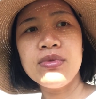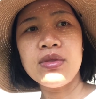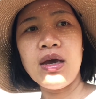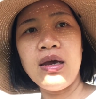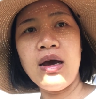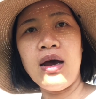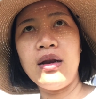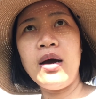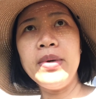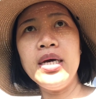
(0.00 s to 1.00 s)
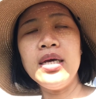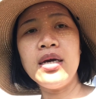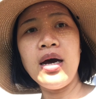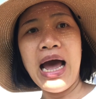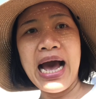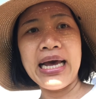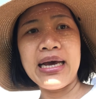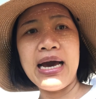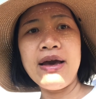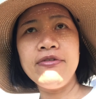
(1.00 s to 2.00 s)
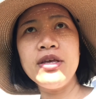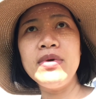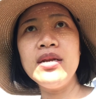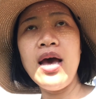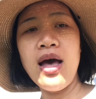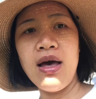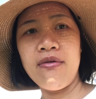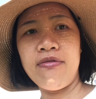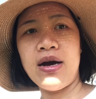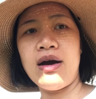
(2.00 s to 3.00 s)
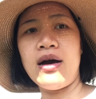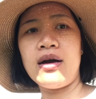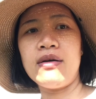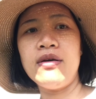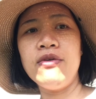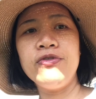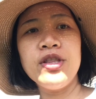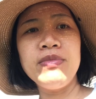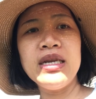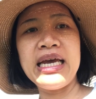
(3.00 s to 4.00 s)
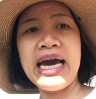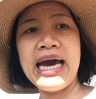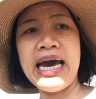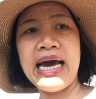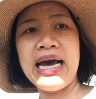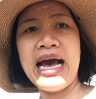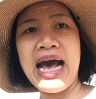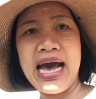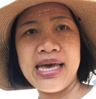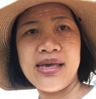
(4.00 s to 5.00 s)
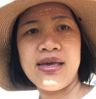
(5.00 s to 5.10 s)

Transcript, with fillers: thì à, nó mới có hai cái vitamin D và vitamin K2